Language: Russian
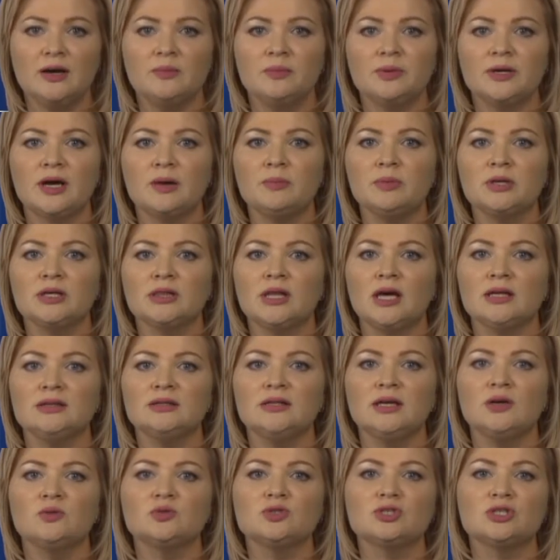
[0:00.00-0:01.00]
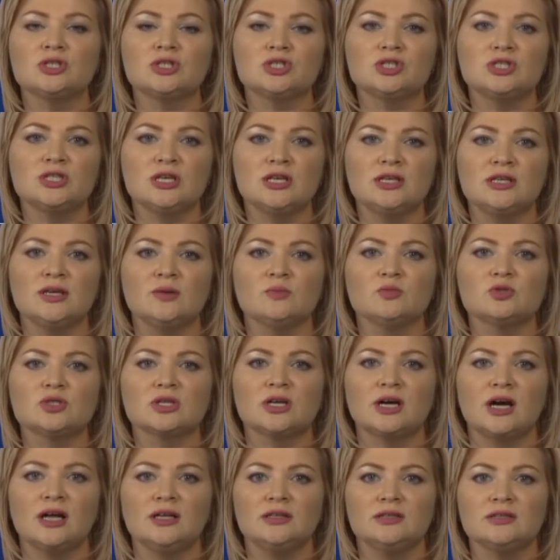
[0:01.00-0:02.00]
приобрела для учреждения
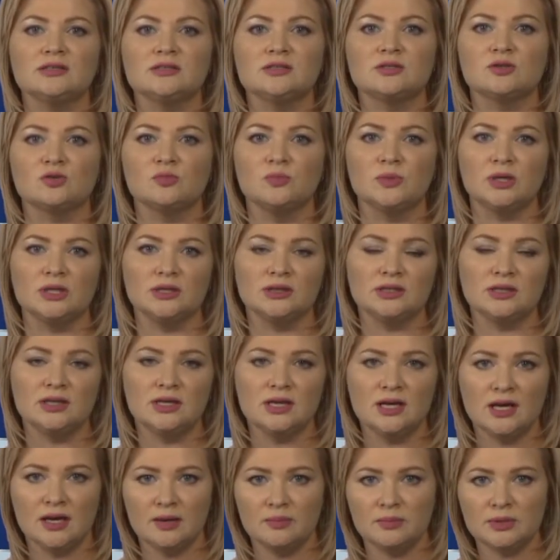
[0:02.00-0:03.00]
музыкальные инструменты,